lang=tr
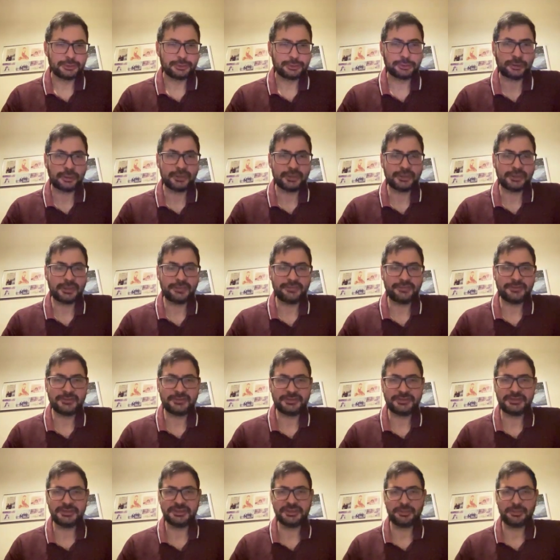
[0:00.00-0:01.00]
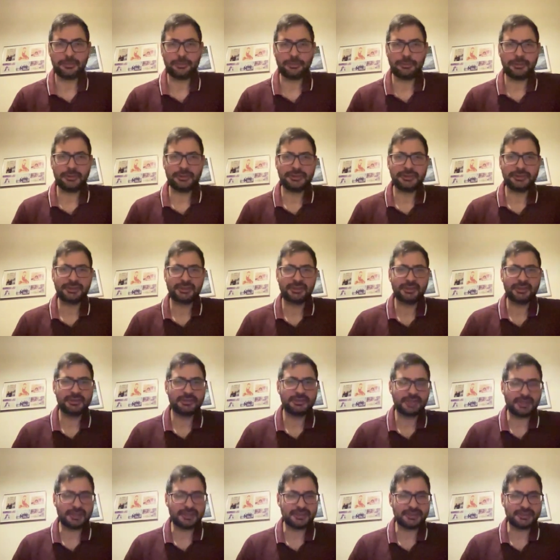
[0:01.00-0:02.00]
Şuray Devlet deyince böyle
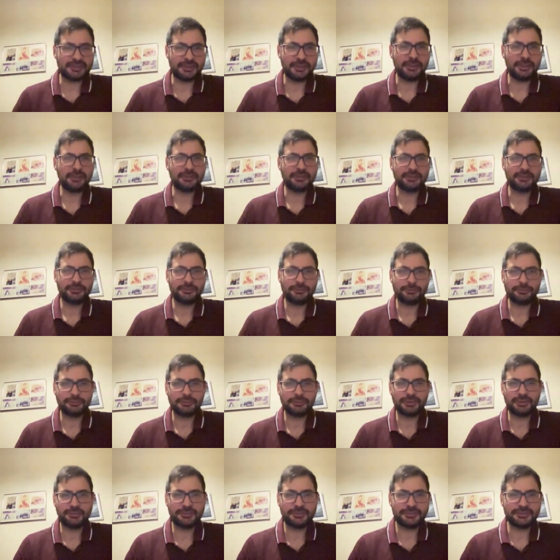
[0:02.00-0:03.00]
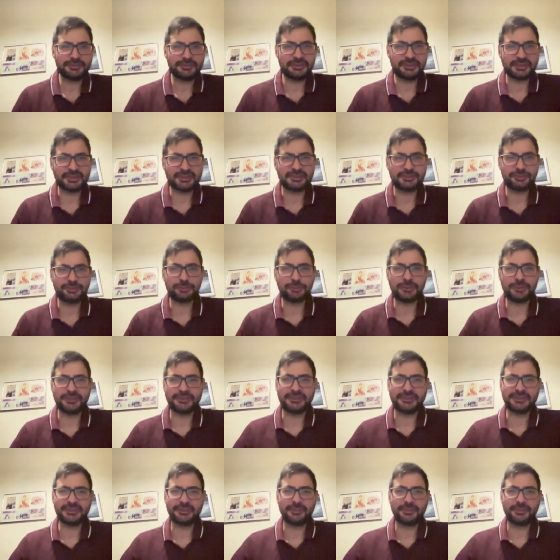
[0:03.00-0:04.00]
insanların aklına ortalama izleyici hakkında çok
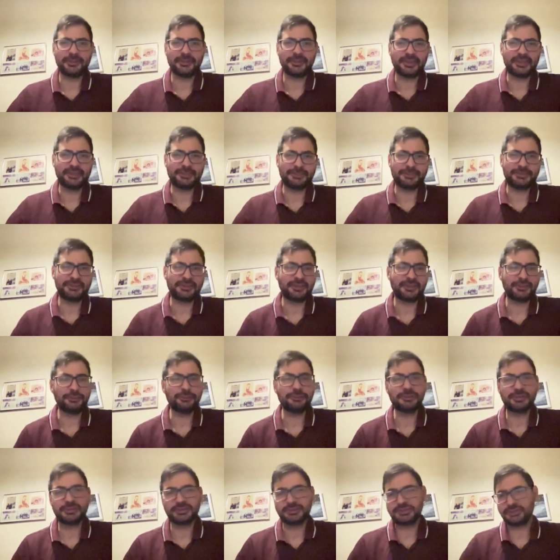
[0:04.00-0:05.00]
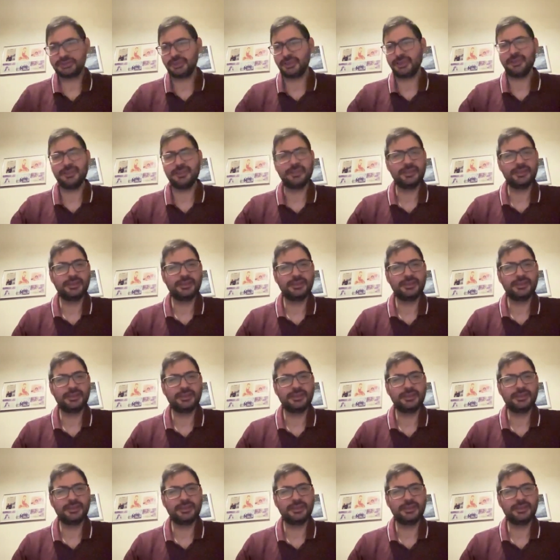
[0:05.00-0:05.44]
eski zamanla ait bir şey geliyor. Danıştay.